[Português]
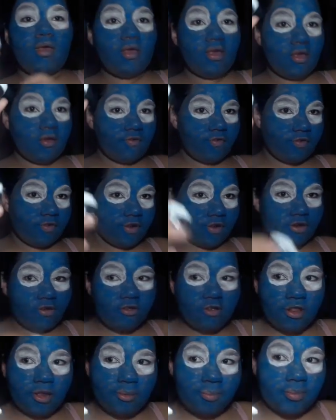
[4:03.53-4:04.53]
E eu vim com a
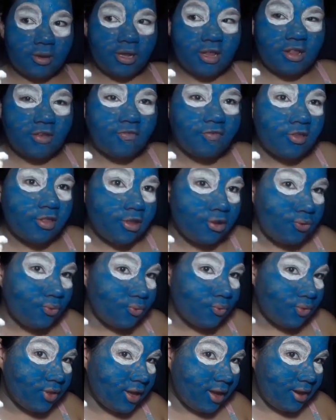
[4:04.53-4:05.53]
tinta preta fazendo o
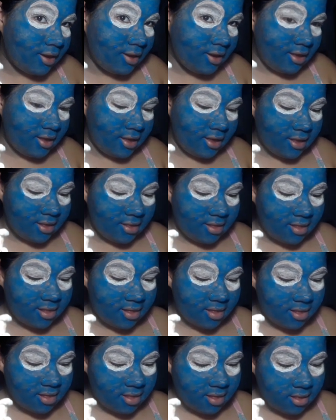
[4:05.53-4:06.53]

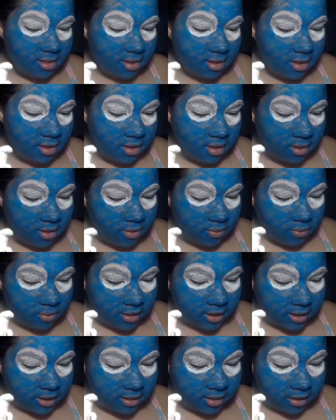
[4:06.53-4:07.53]
nariz. O
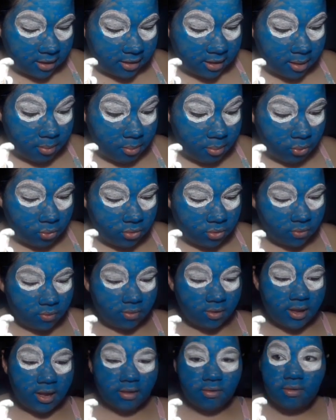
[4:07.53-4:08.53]
nariz tem que ter muito
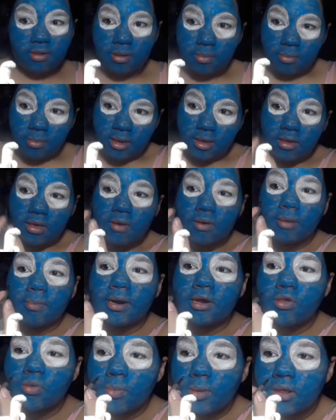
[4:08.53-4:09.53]
cuidado também, que é uma
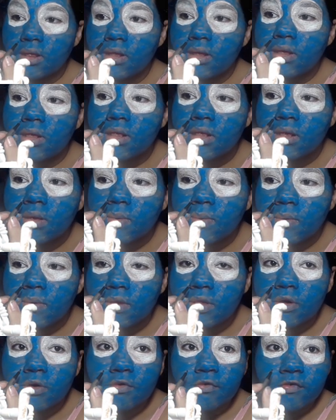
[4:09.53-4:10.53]
parte bem sensível.
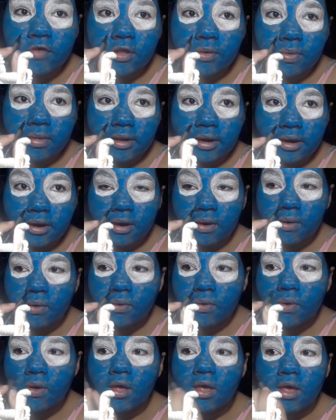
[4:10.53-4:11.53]
Então eu vou fazer um
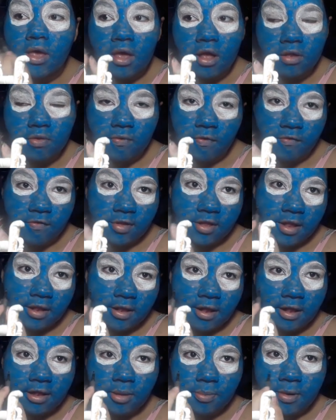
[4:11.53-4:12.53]
triângulo, eu não vou falar
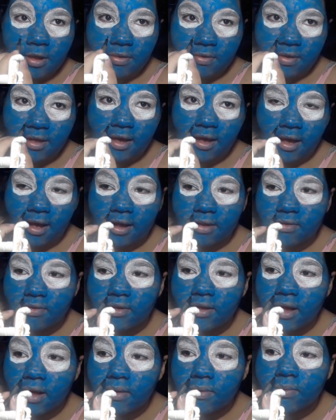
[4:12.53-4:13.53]
nada pra não dar errado,
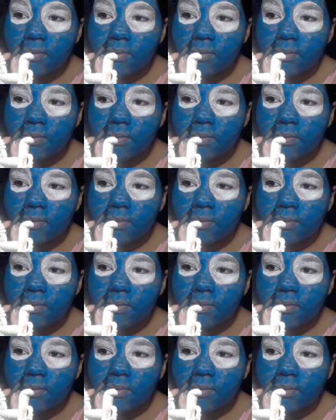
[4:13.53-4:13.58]
tá?